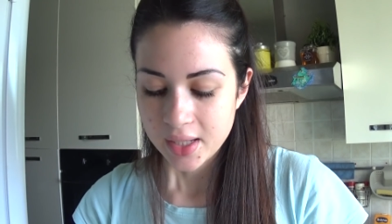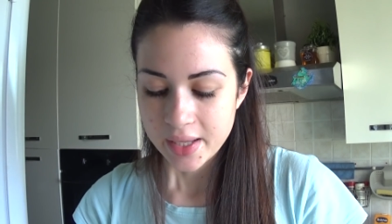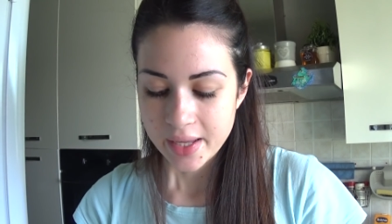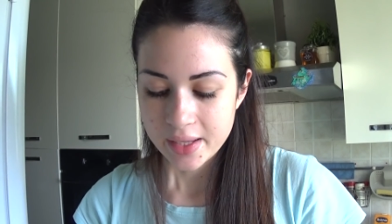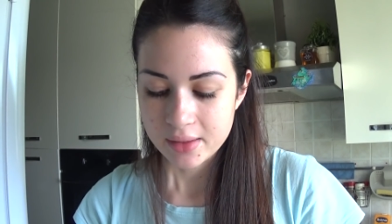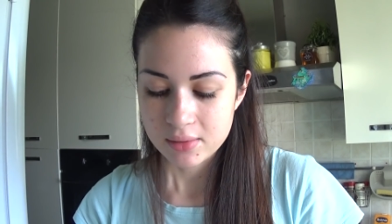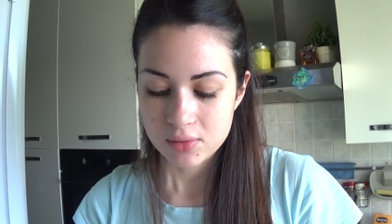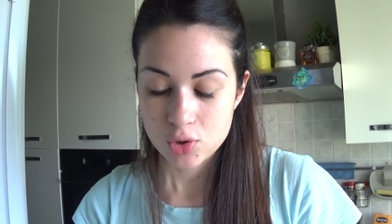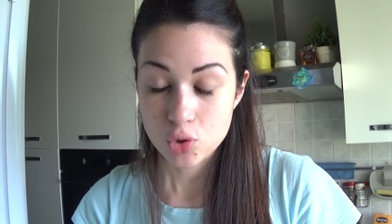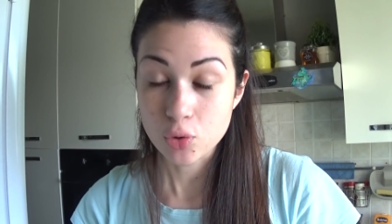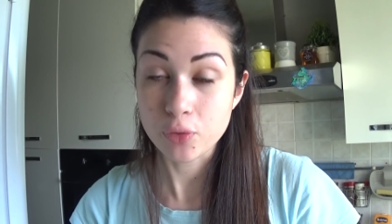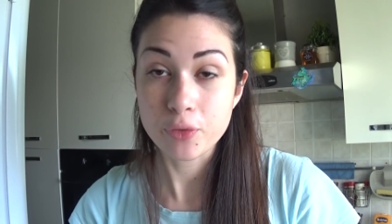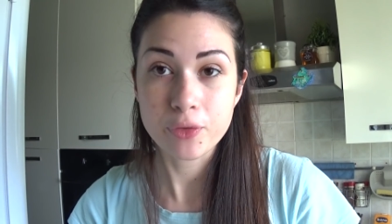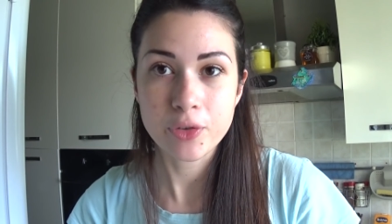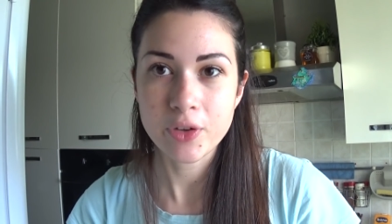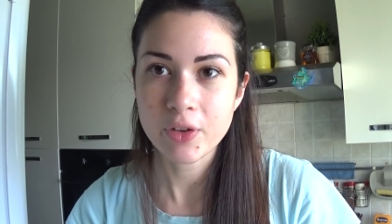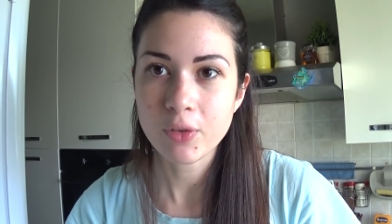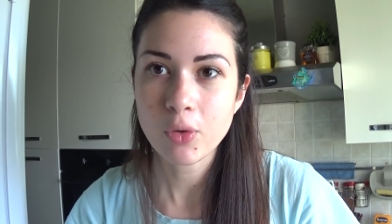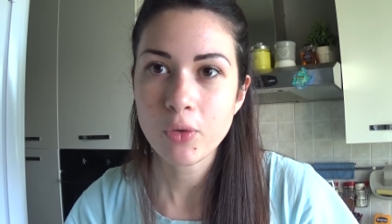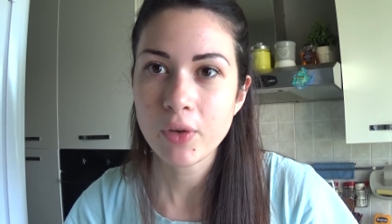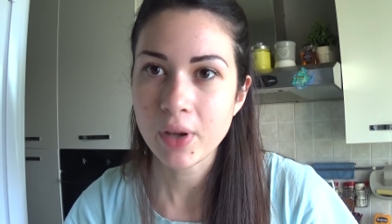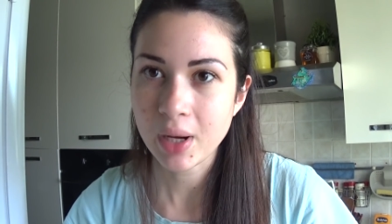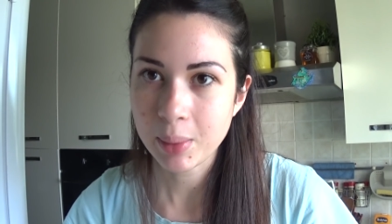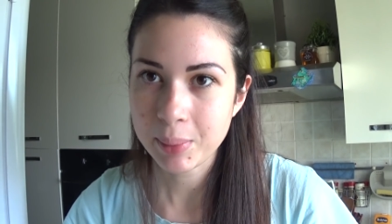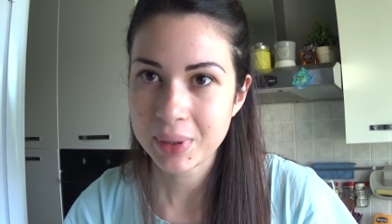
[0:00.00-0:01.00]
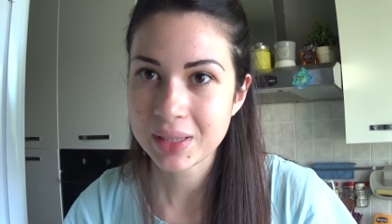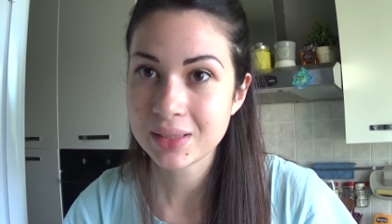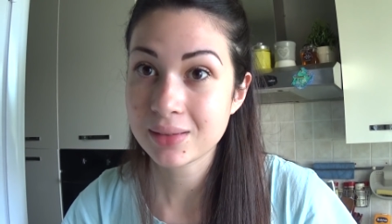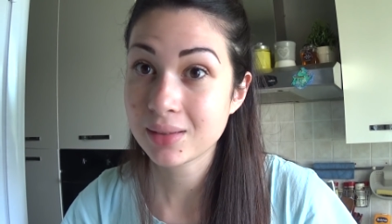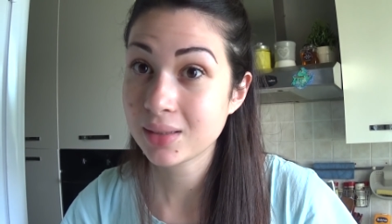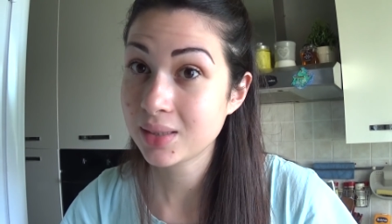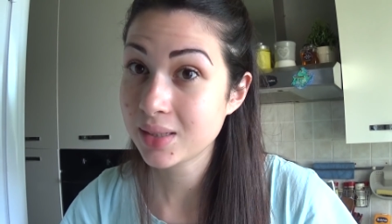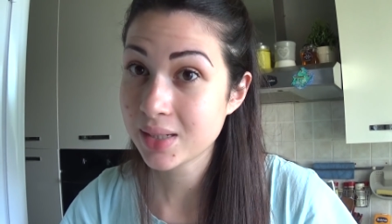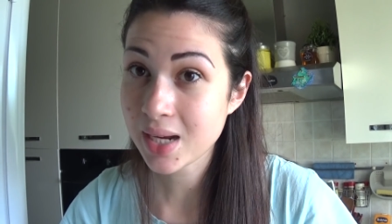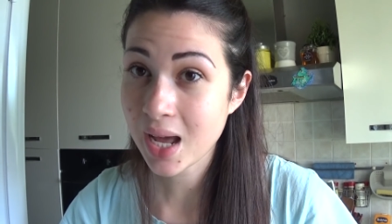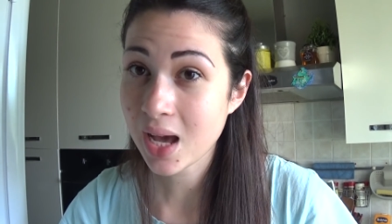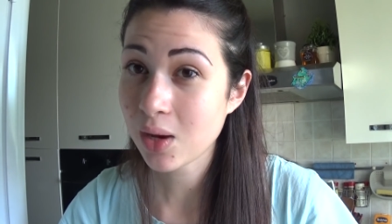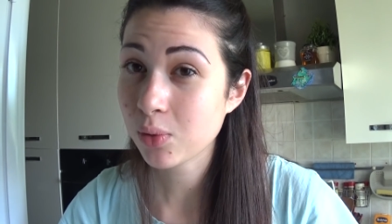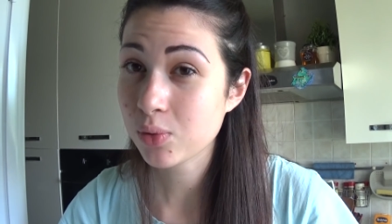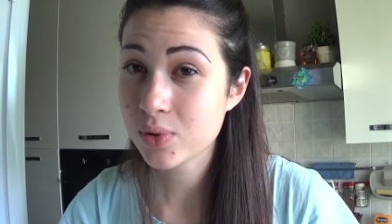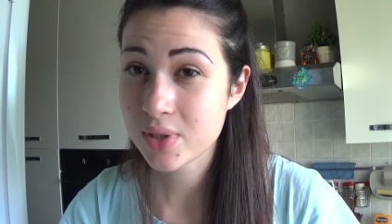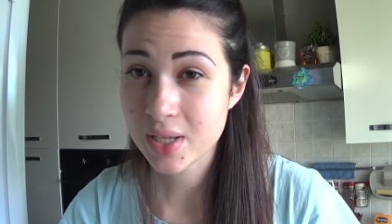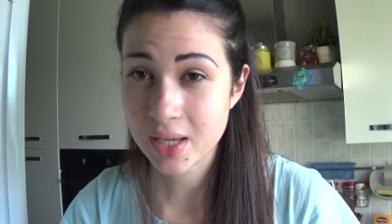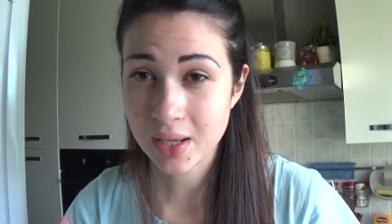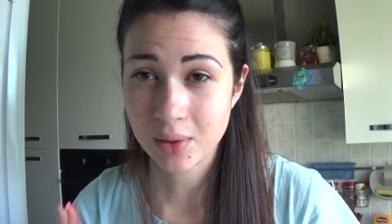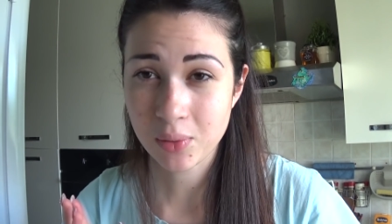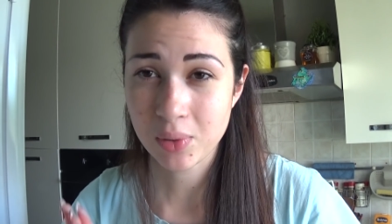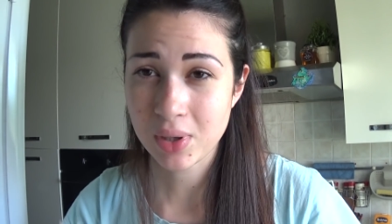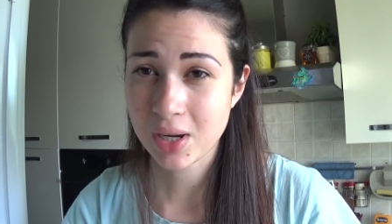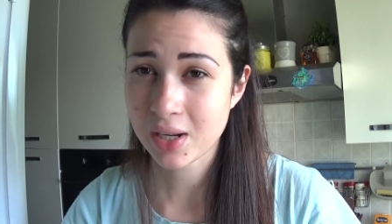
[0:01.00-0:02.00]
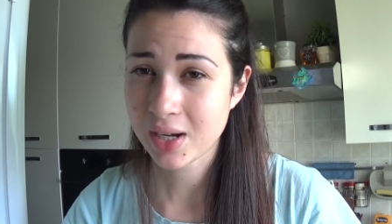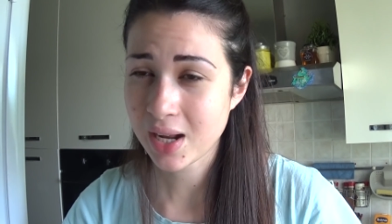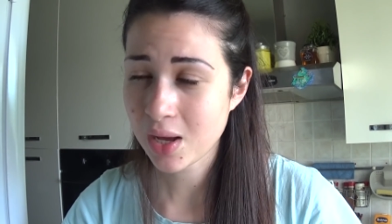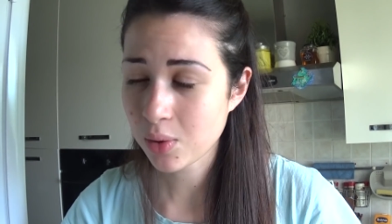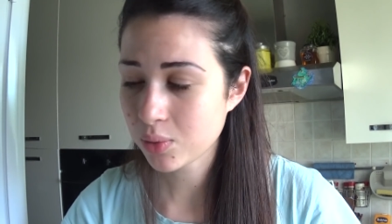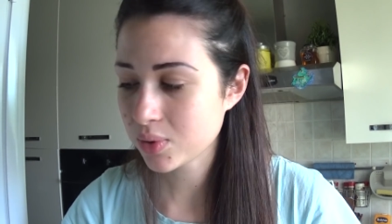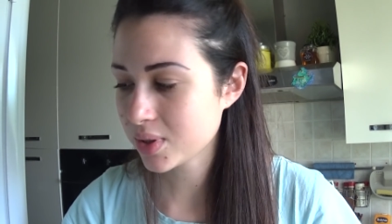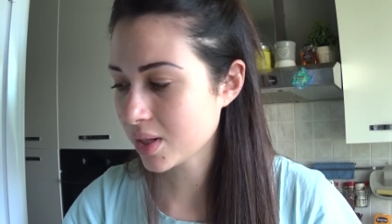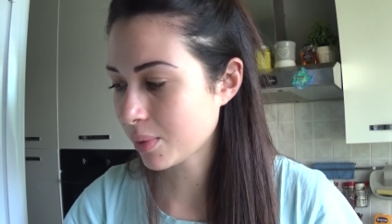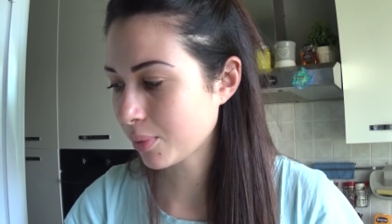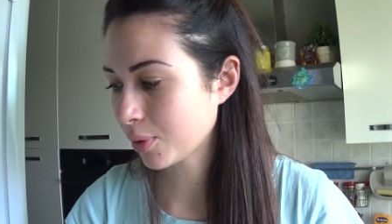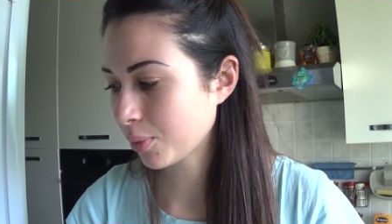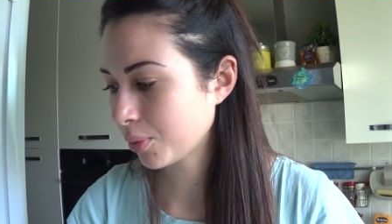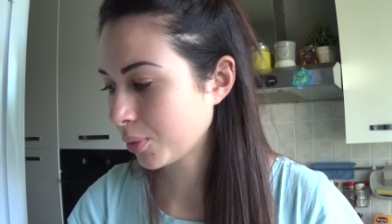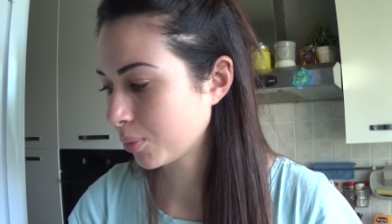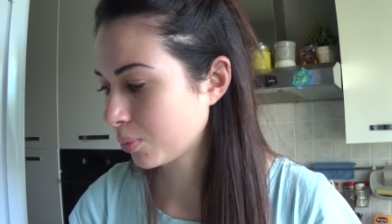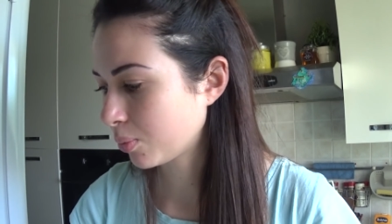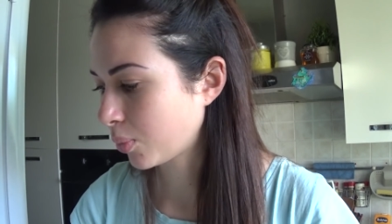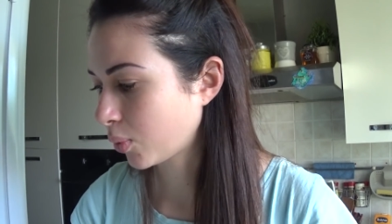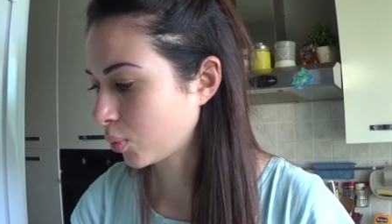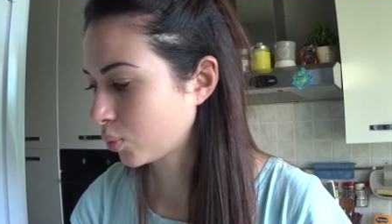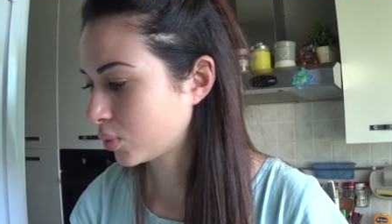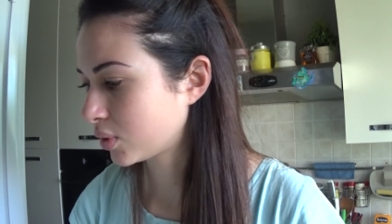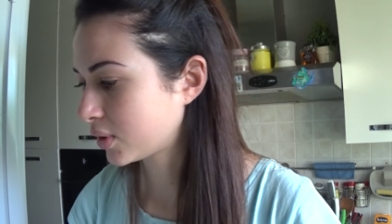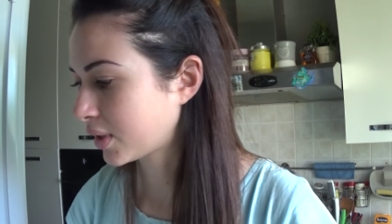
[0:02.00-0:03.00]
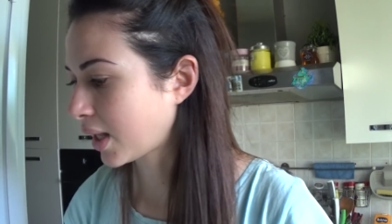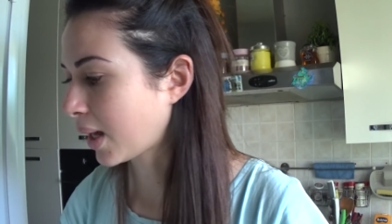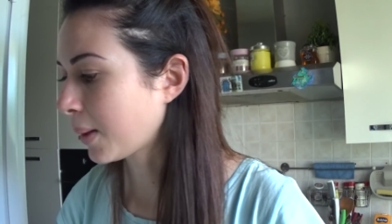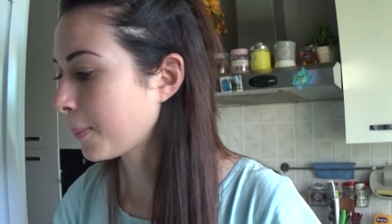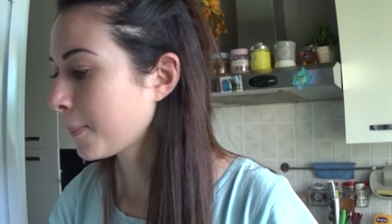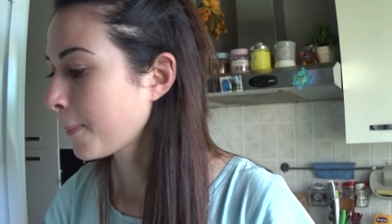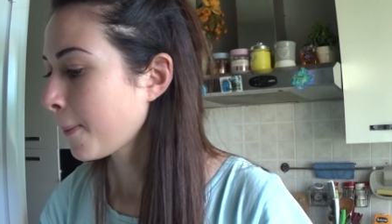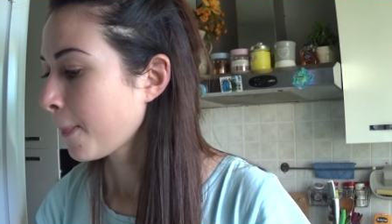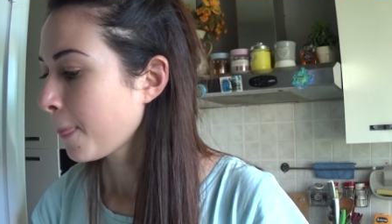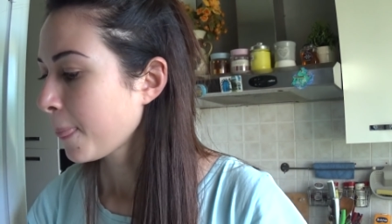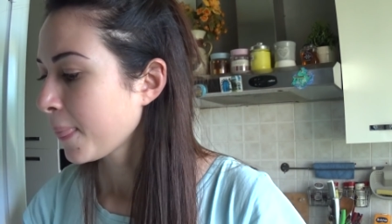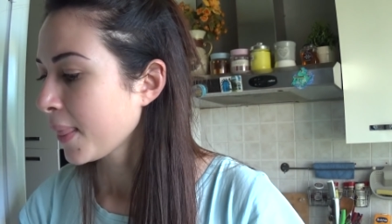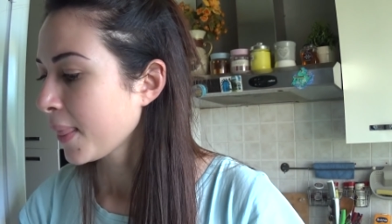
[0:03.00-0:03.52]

eh, soffrivo veramente di nausea quella nausea proprio brutta